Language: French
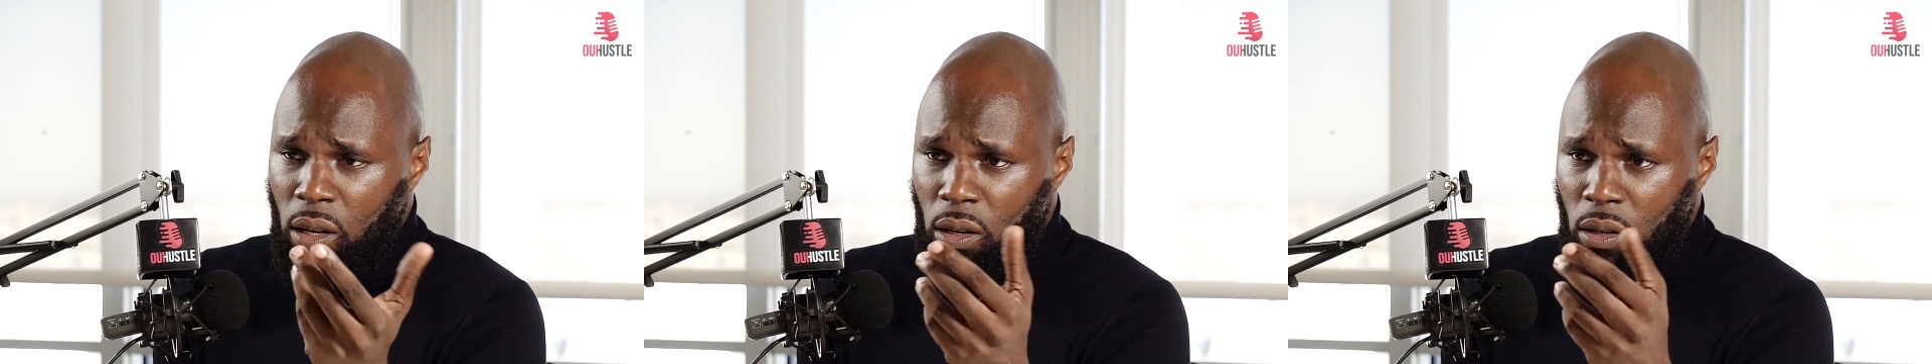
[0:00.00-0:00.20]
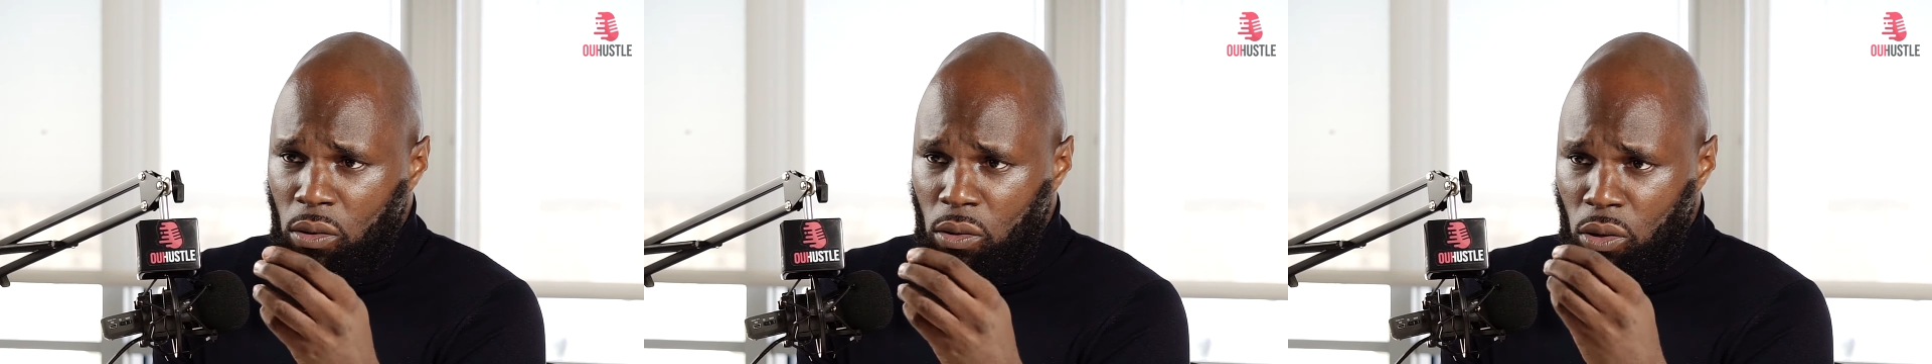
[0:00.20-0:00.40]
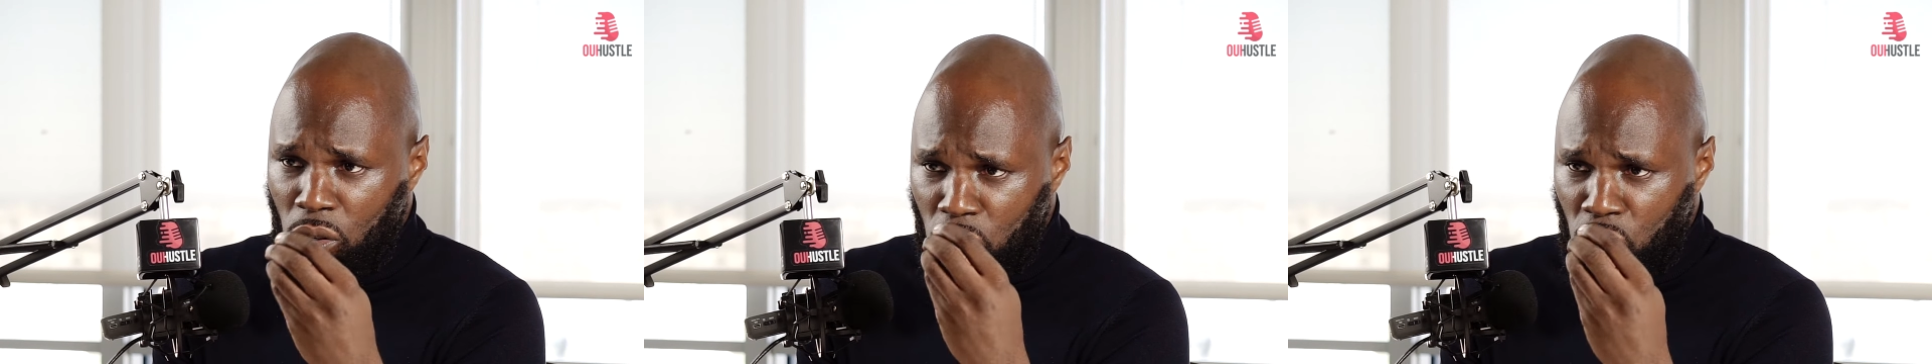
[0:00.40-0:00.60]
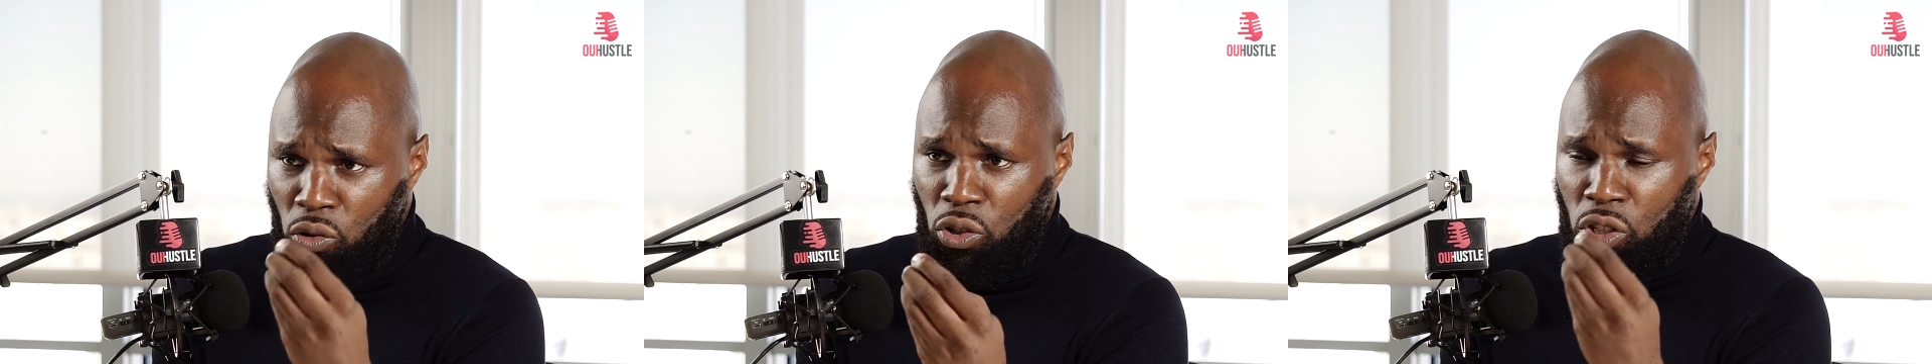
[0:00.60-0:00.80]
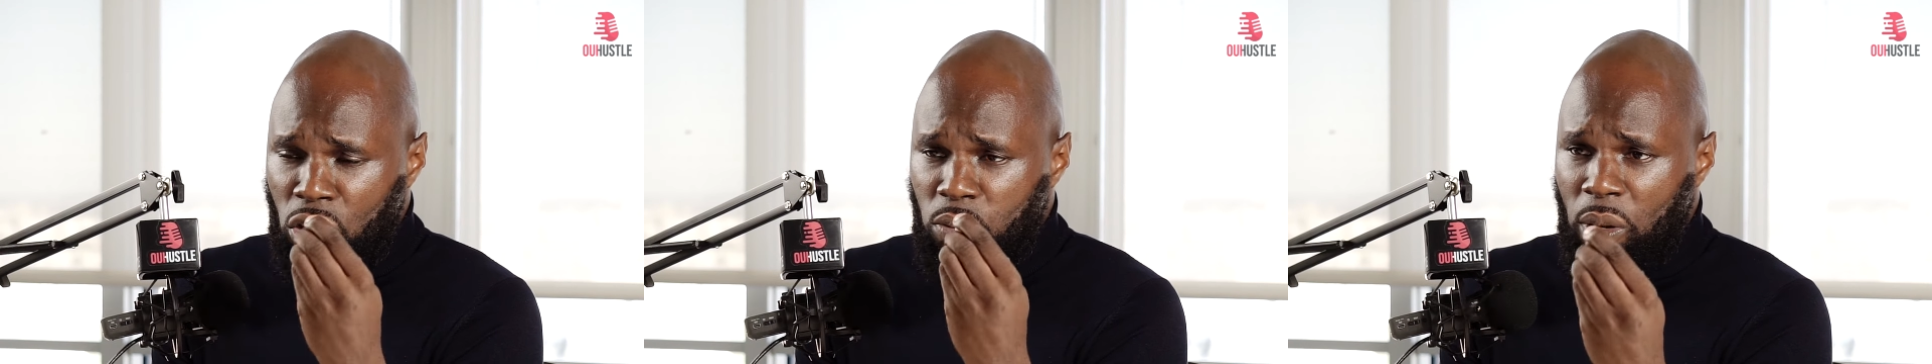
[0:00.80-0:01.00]

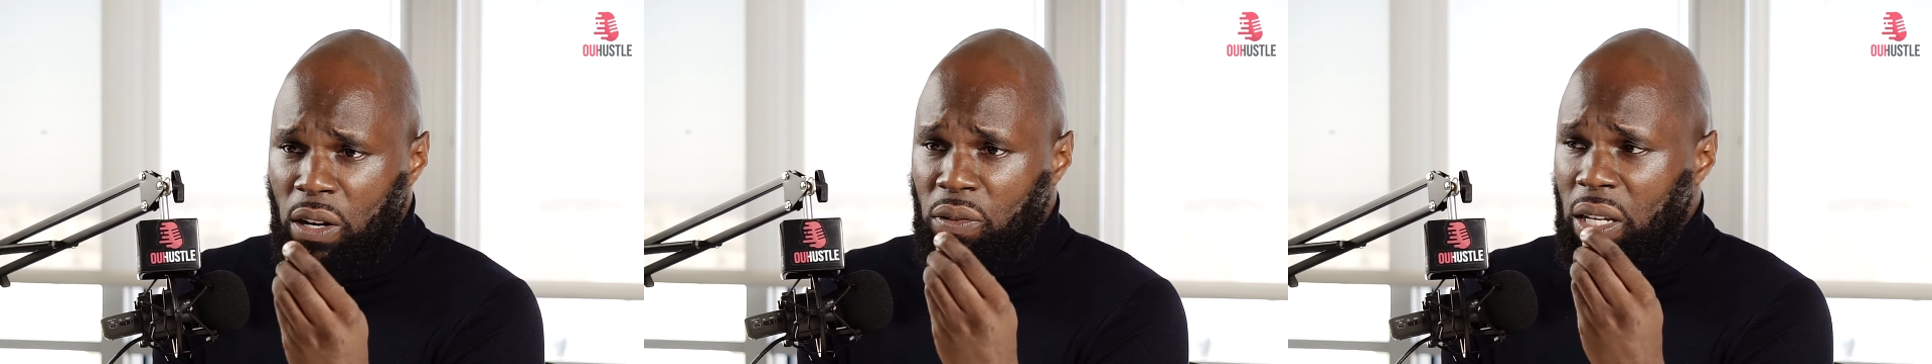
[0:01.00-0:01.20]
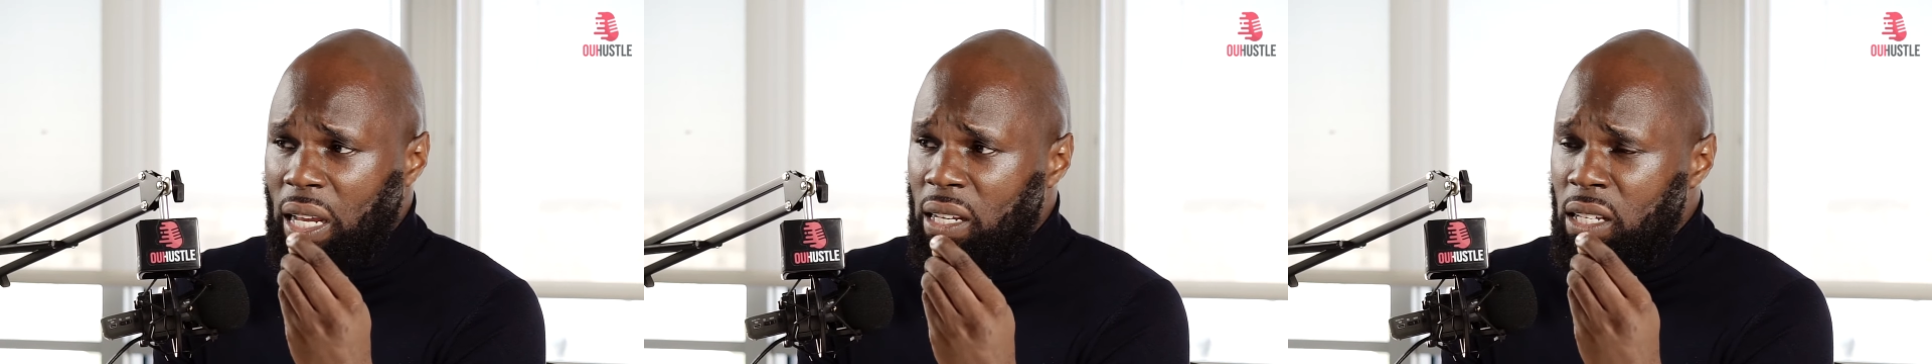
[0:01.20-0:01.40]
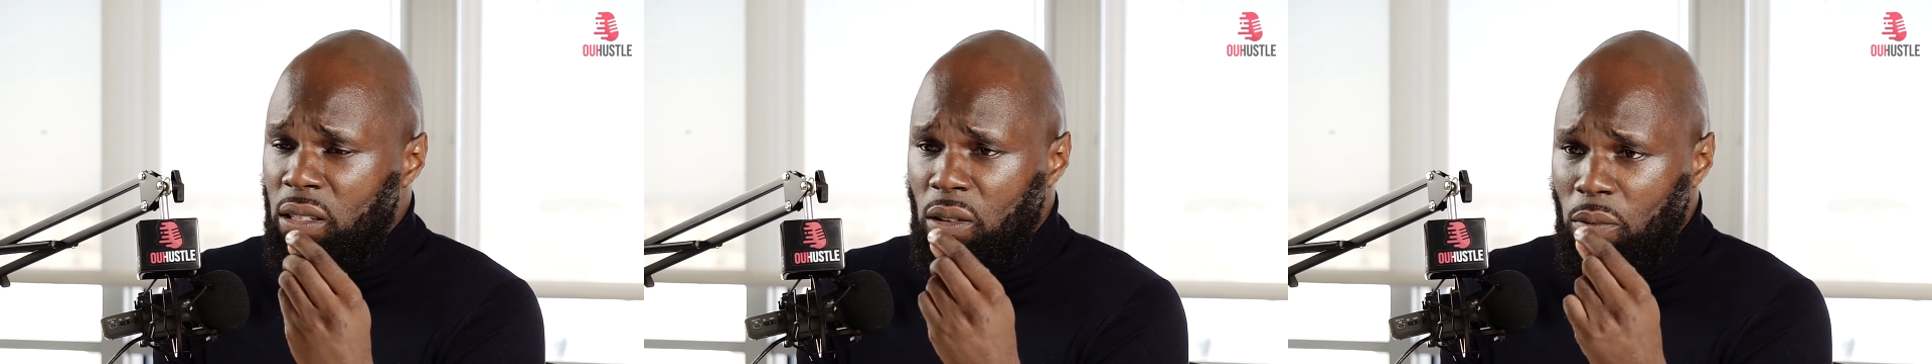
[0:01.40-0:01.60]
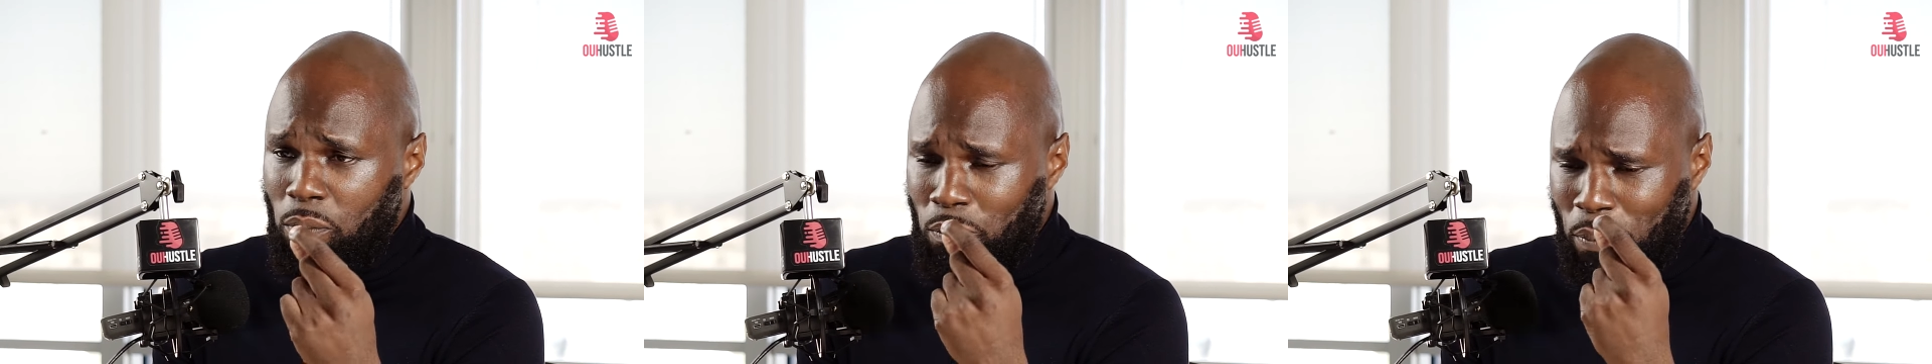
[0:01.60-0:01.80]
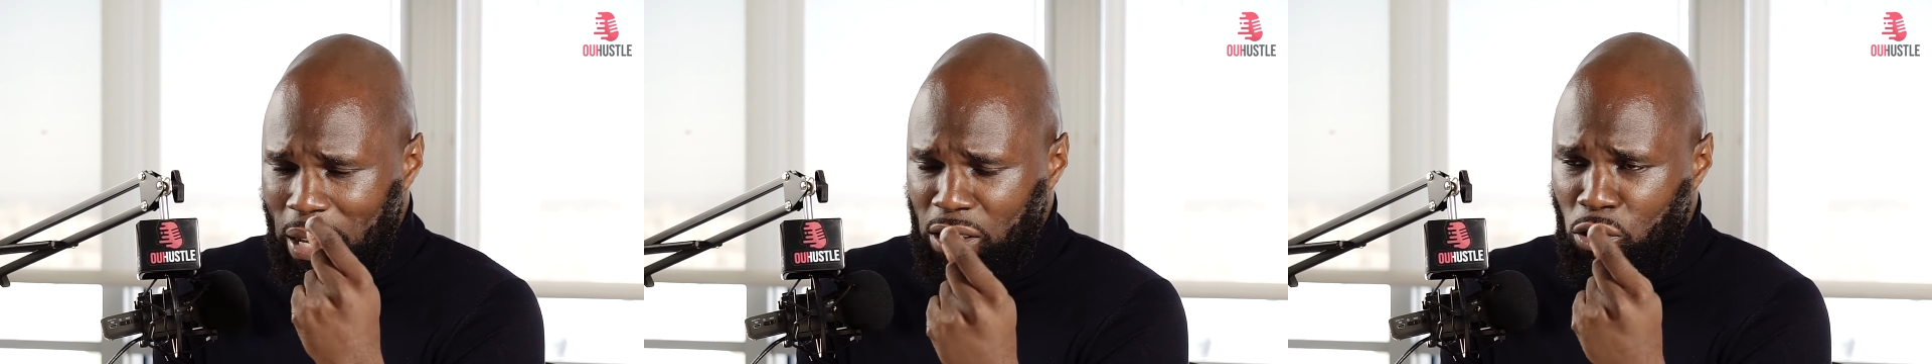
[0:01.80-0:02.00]
l'urgence panafricaniste
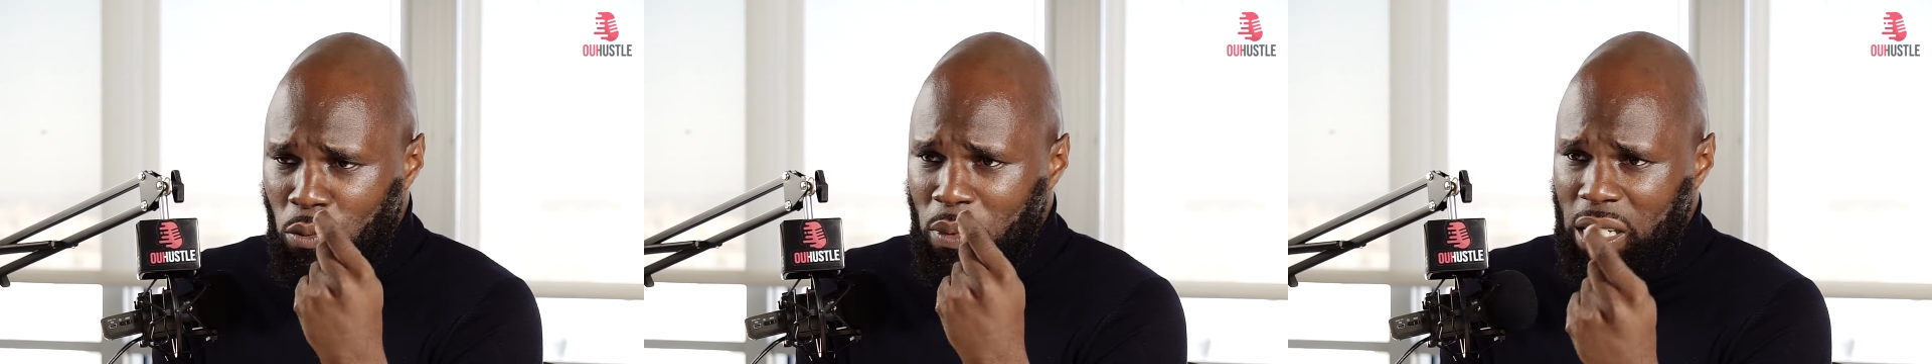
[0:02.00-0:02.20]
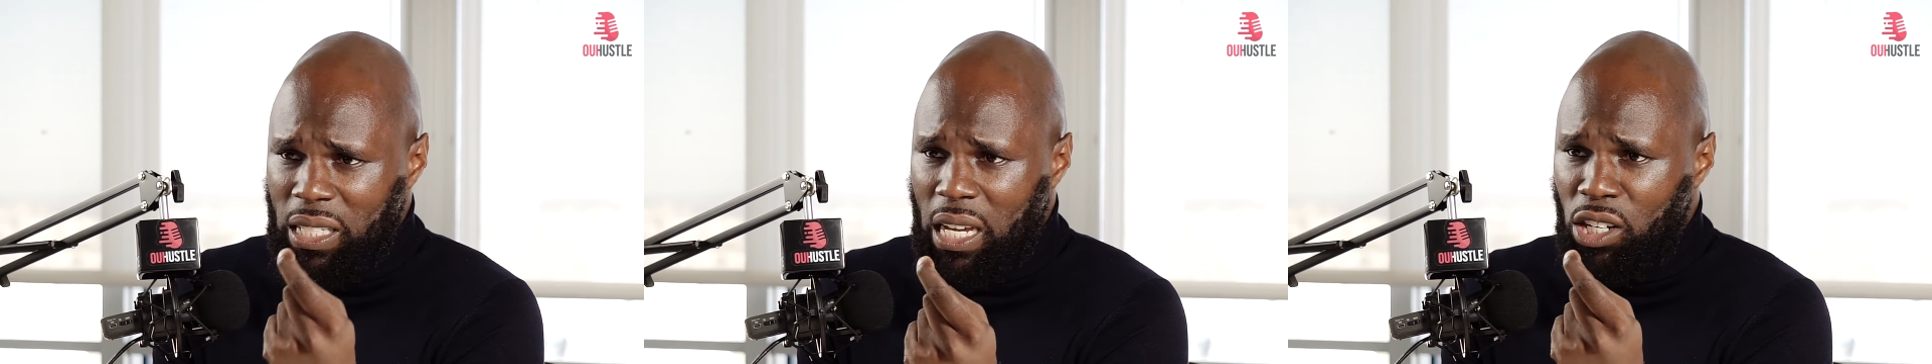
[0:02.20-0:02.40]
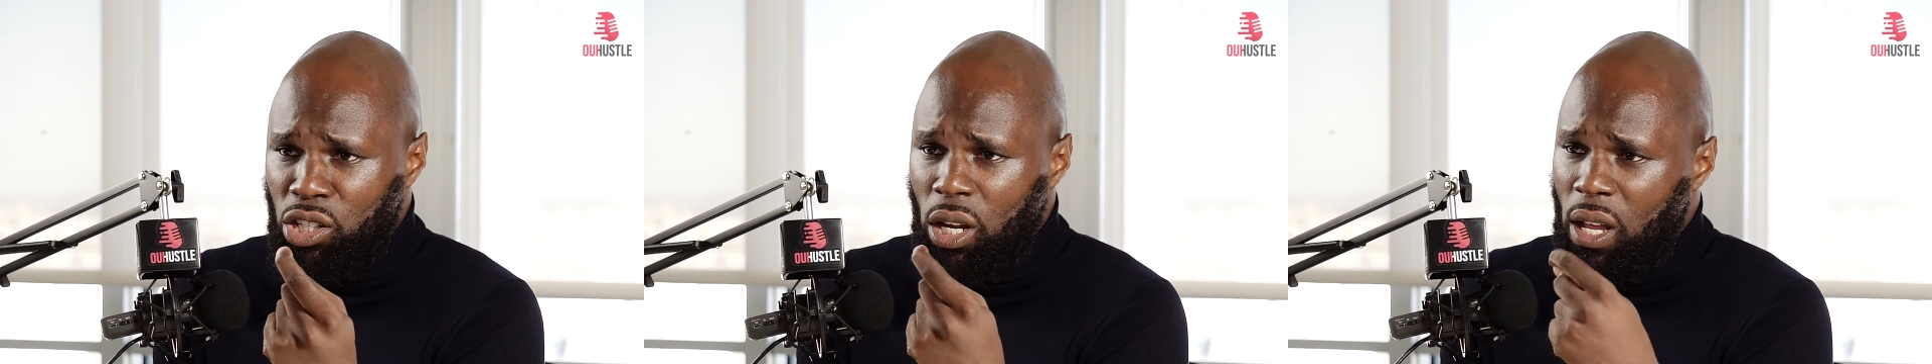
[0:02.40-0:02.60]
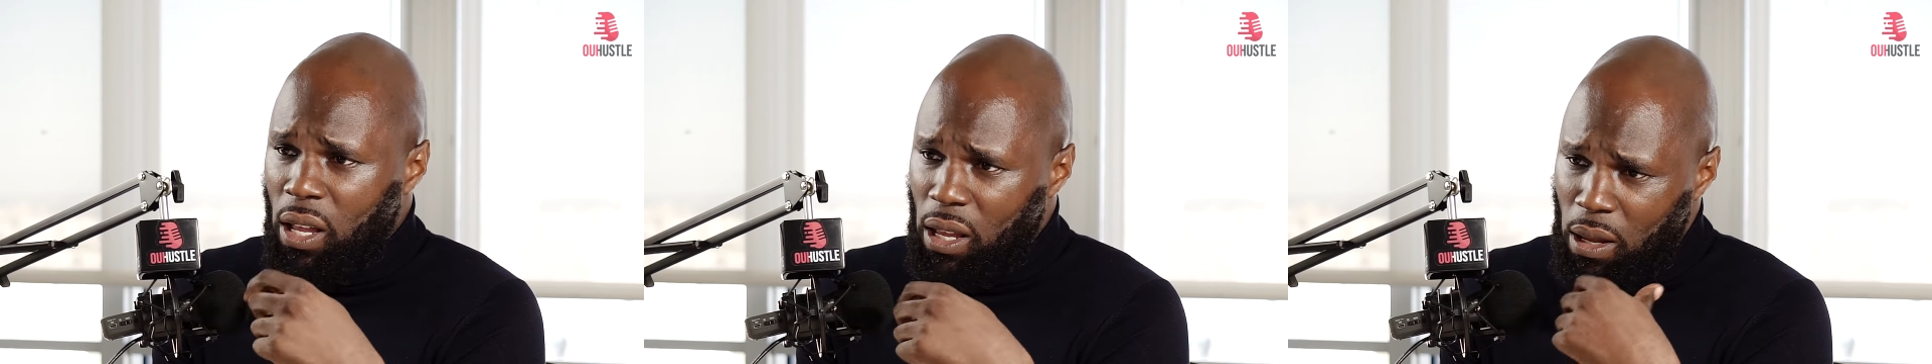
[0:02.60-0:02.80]
passe le message